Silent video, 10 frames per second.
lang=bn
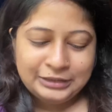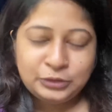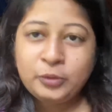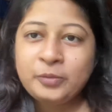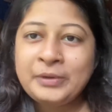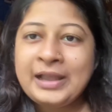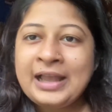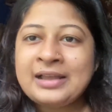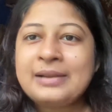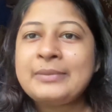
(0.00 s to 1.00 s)
তো
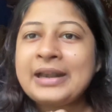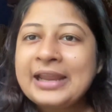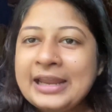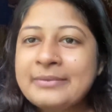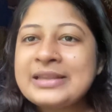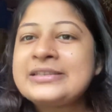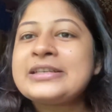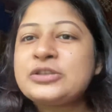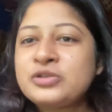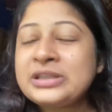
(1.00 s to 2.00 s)
মানে এই বাড়িতে
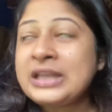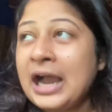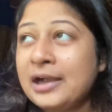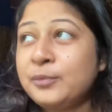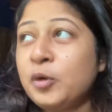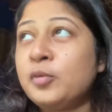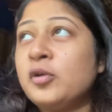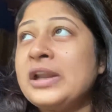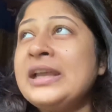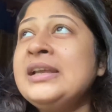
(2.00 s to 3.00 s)
কিছুদিন থাকবো
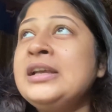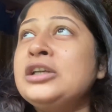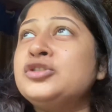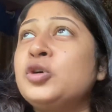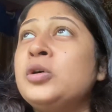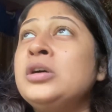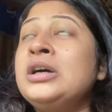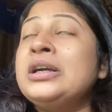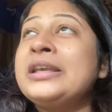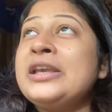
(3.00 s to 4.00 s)
বলে তো
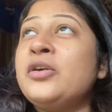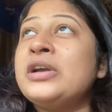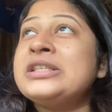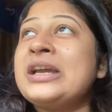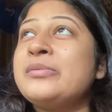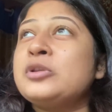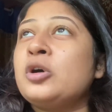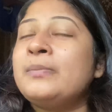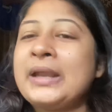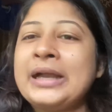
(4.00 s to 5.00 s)
কি হয়েছে আমি
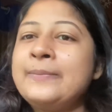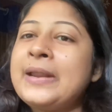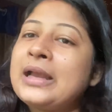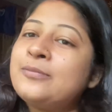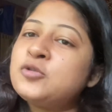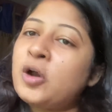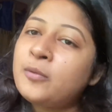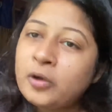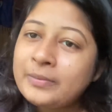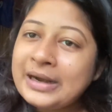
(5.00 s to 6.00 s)
তো মেকআপ টেকআপ সব
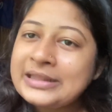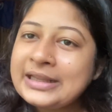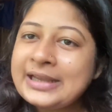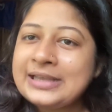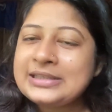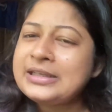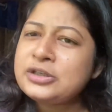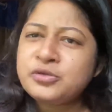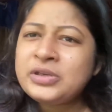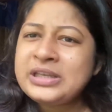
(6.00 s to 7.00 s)
ওই বাড়িতেই আছে
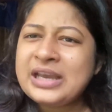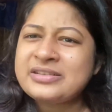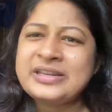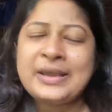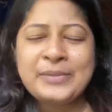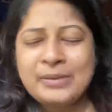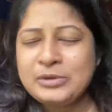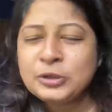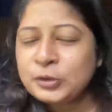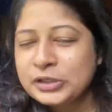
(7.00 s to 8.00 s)
কিছুই নিয়ে আসিনি আমি
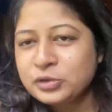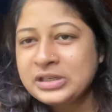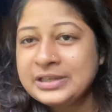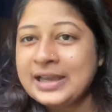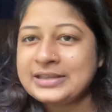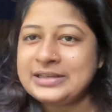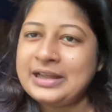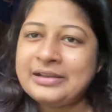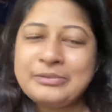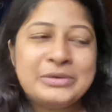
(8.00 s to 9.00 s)
এমনিতেও কিছুই নিয়ে আসি
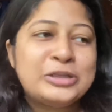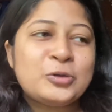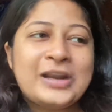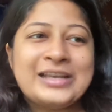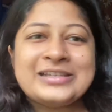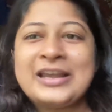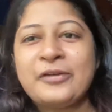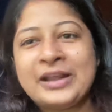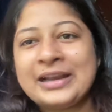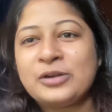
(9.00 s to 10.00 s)
না এমনি চলে আসি
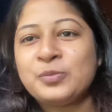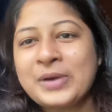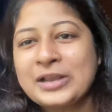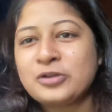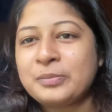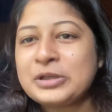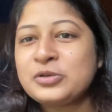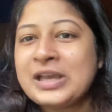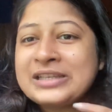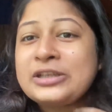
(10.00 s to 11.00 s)
কারণ এখানেও প্রায় সব
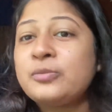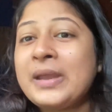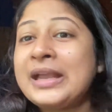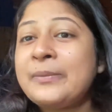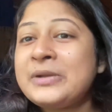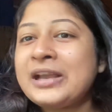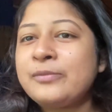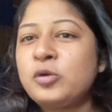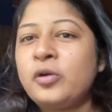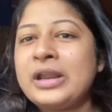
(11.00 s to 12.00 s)
কিছুই আছে কিন্তু মেকআপ
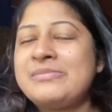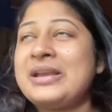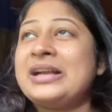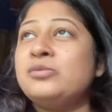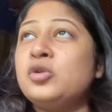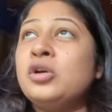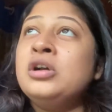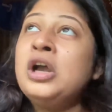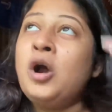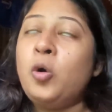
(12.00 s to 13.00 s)
টেকআপগুলো নেই মেকআপগুলো
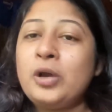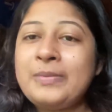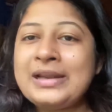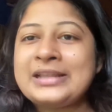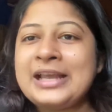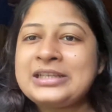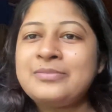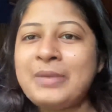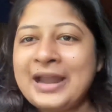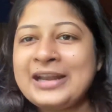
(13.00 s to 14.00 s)
ওই বাড়িতেই আছে
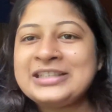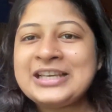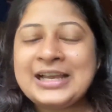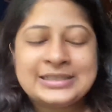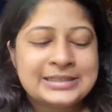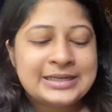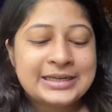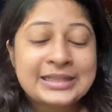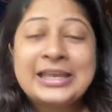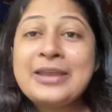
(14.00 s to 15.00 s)
মায়ের যা আছে
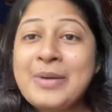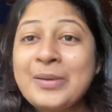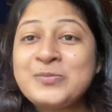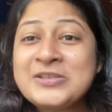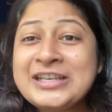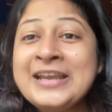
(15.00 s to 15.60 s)
সেটা দিয়েই ভাবছি